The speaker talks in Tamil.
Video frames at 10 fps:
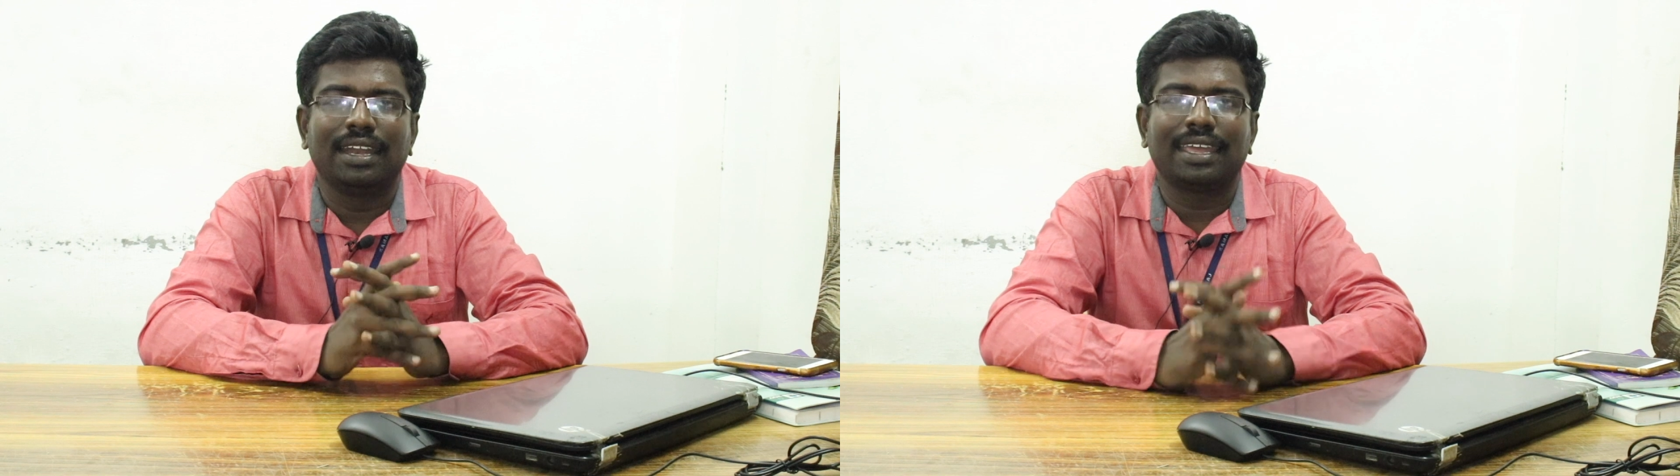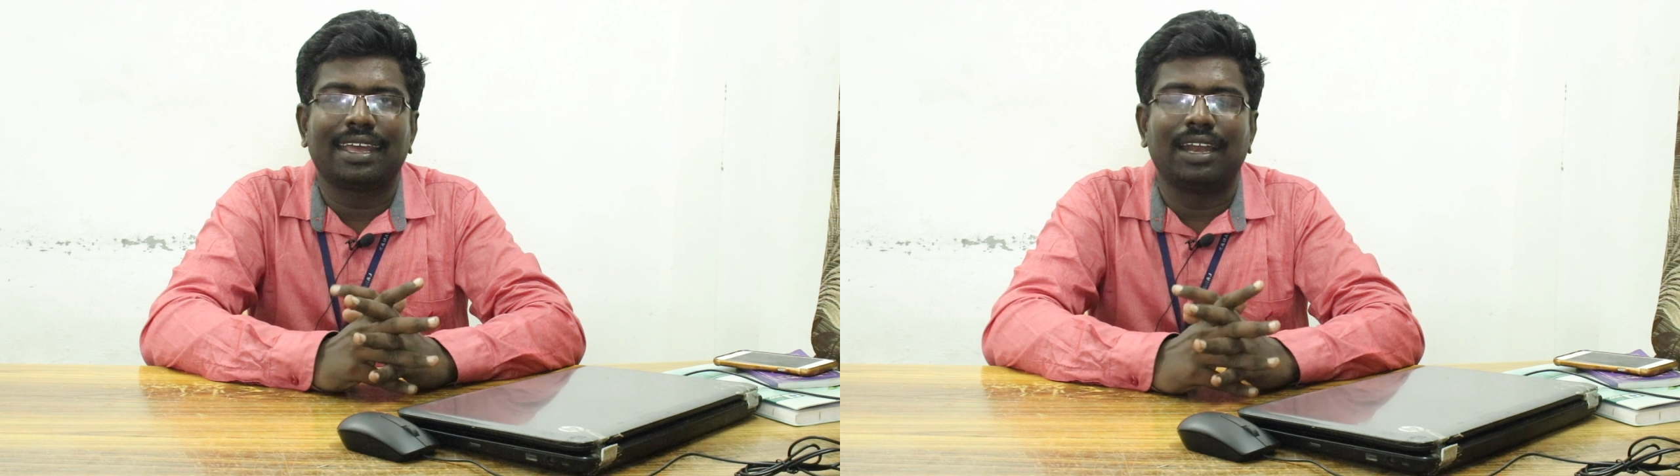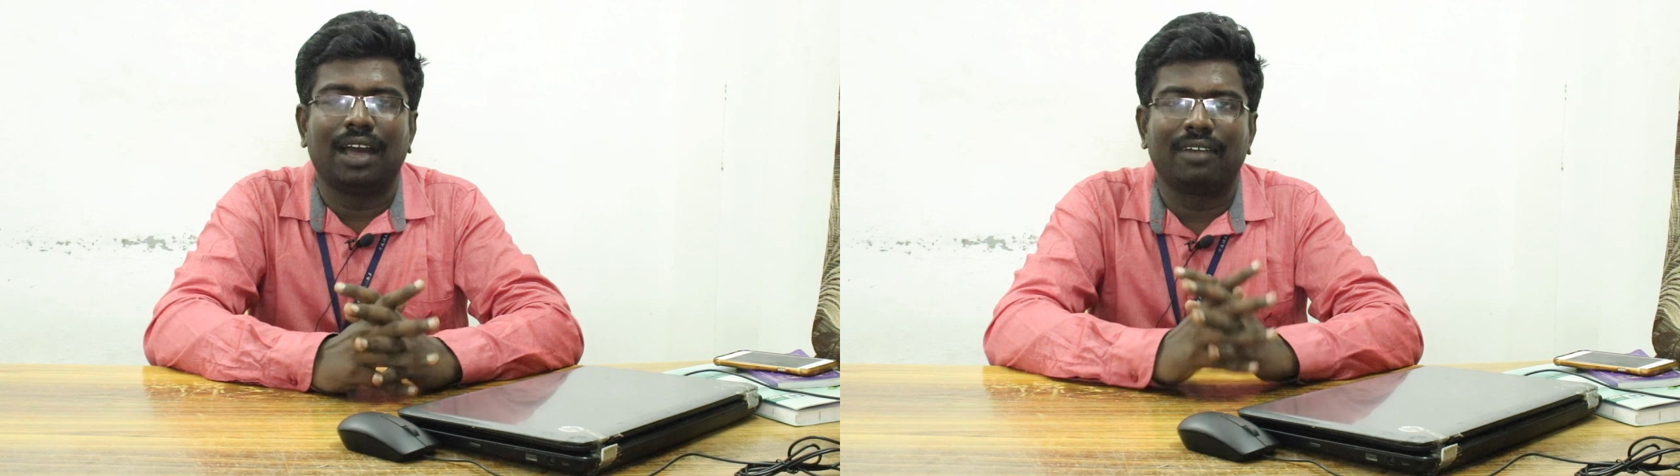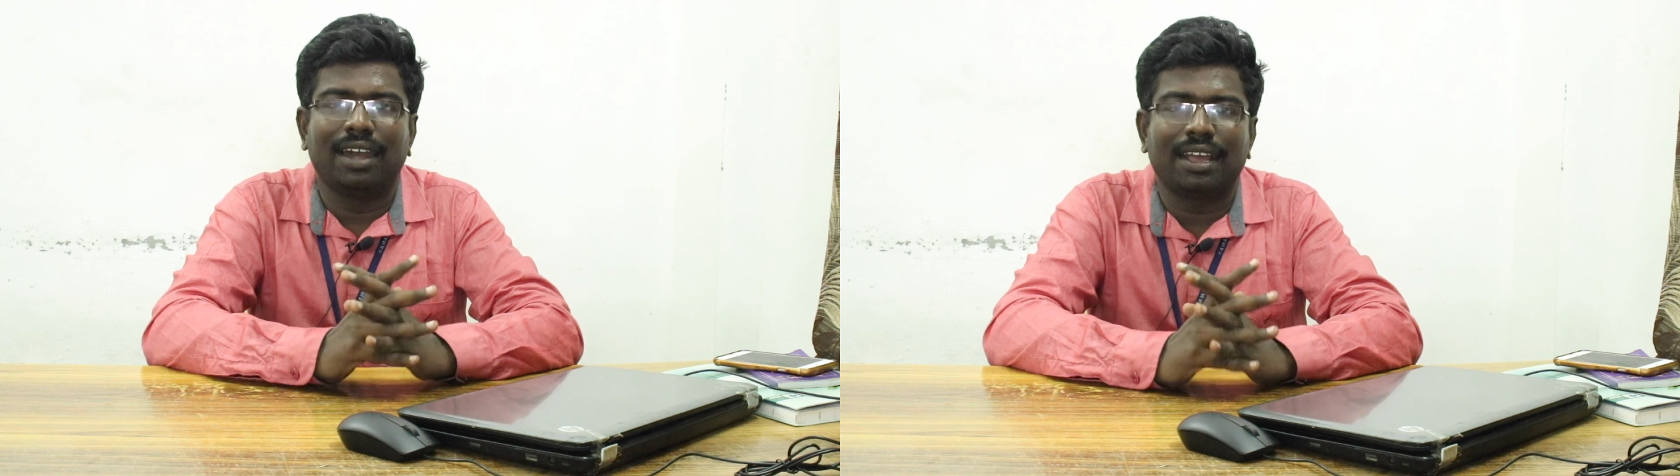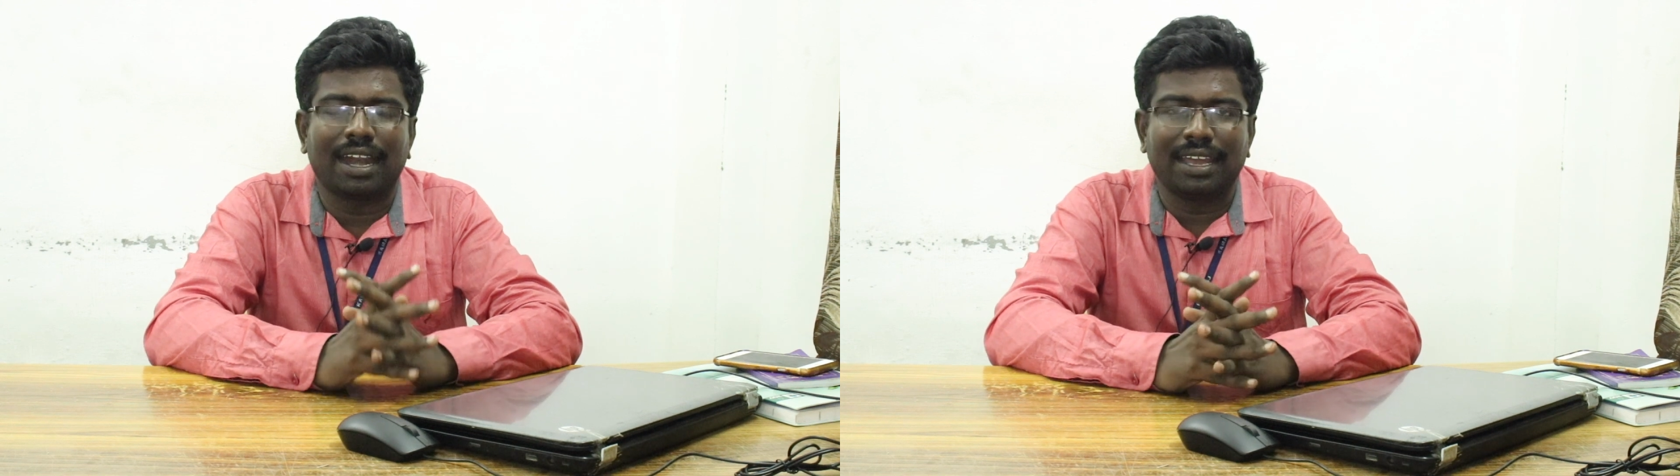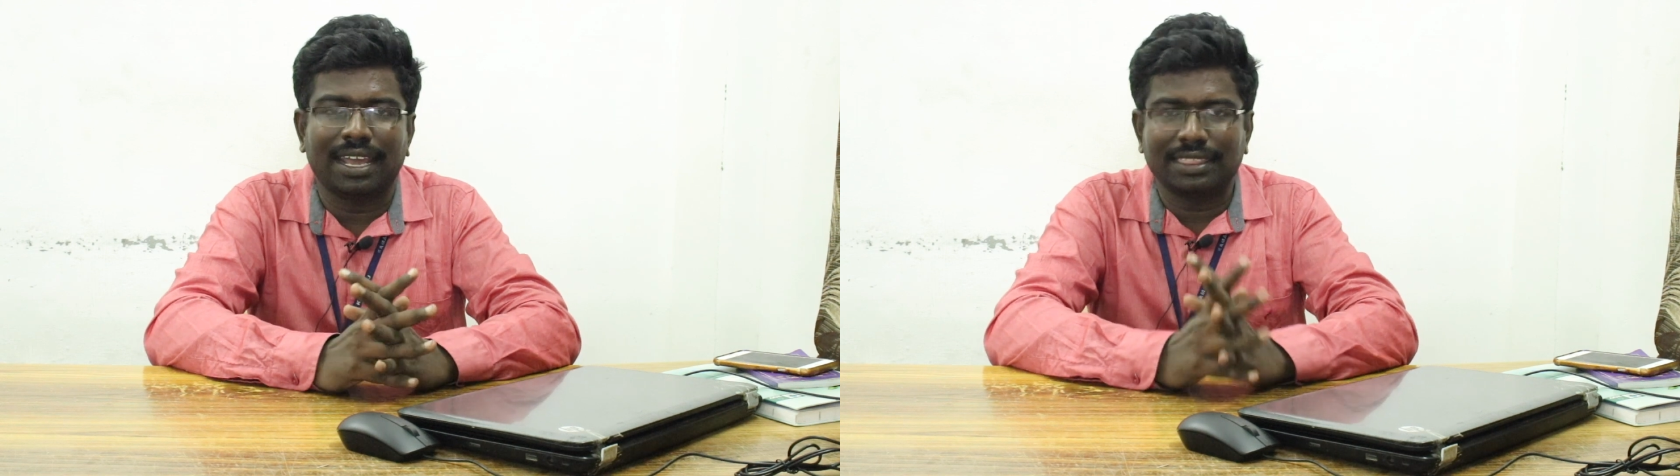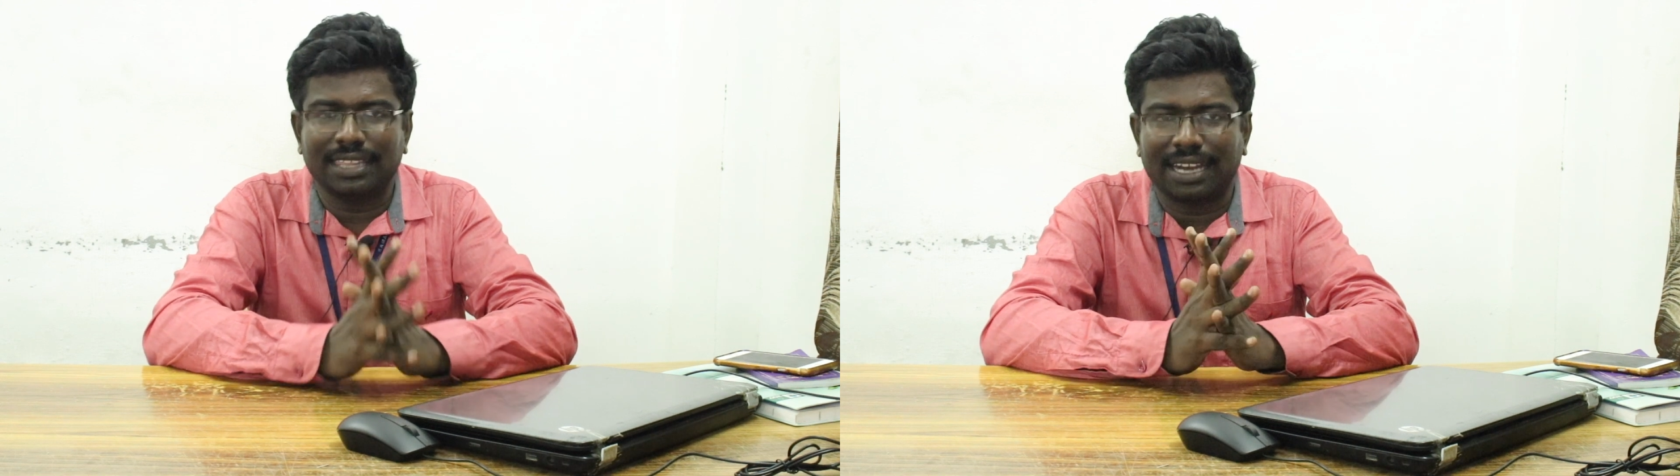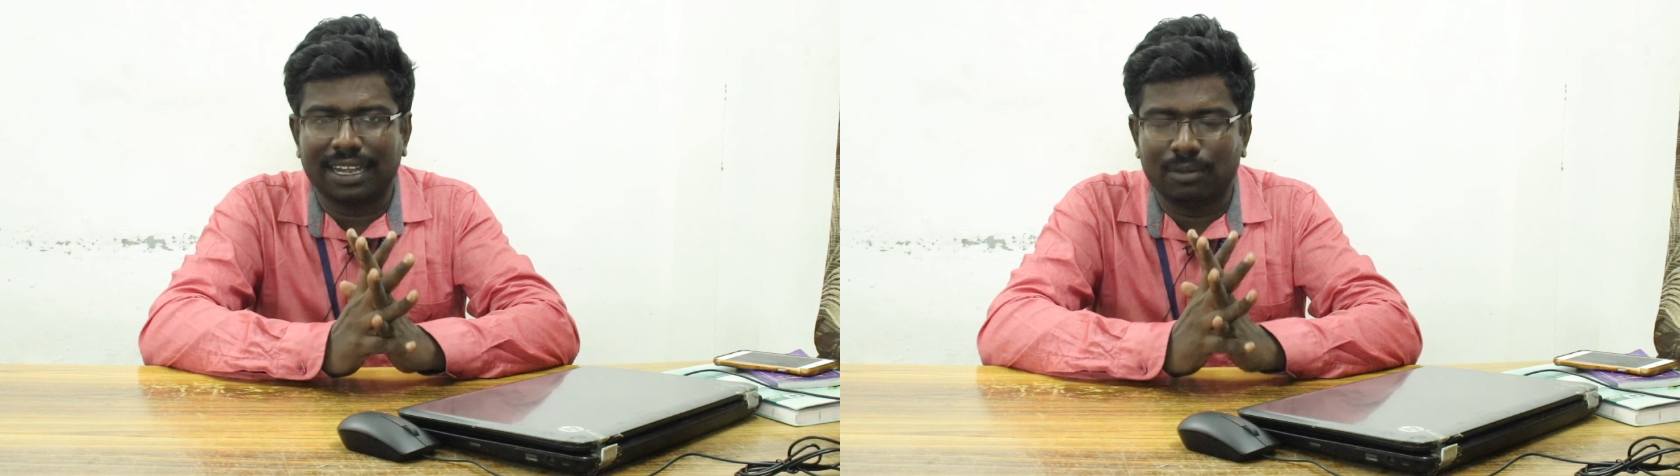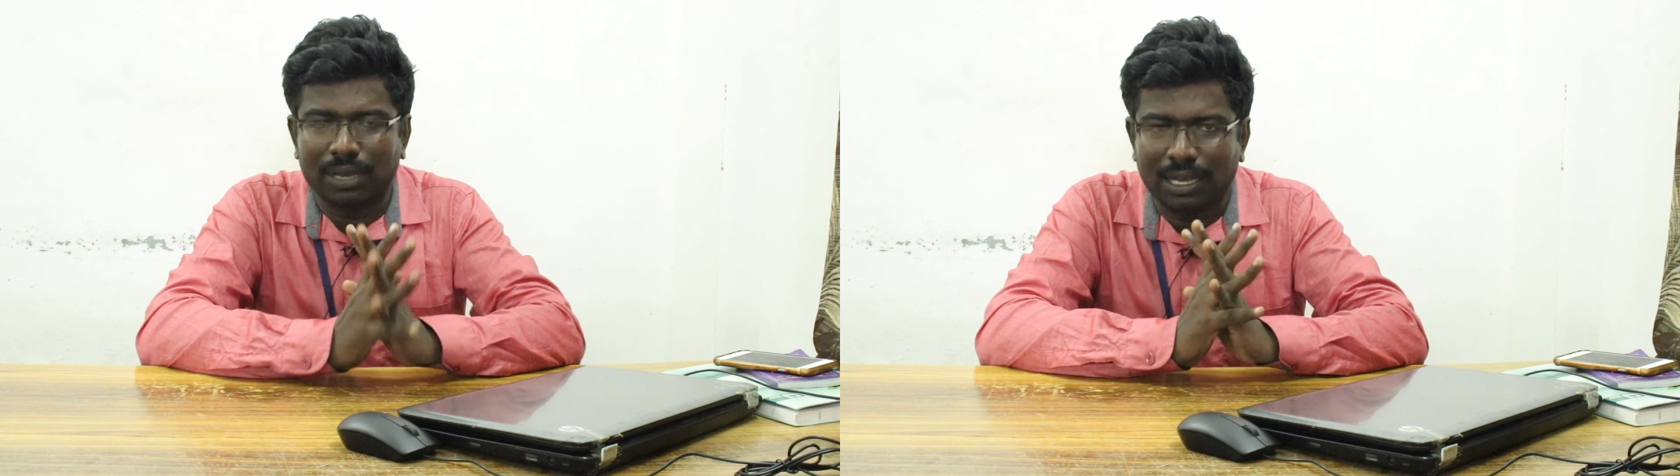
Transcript: நீங்கள் அவர்களுக்கான நேரத்தை கண்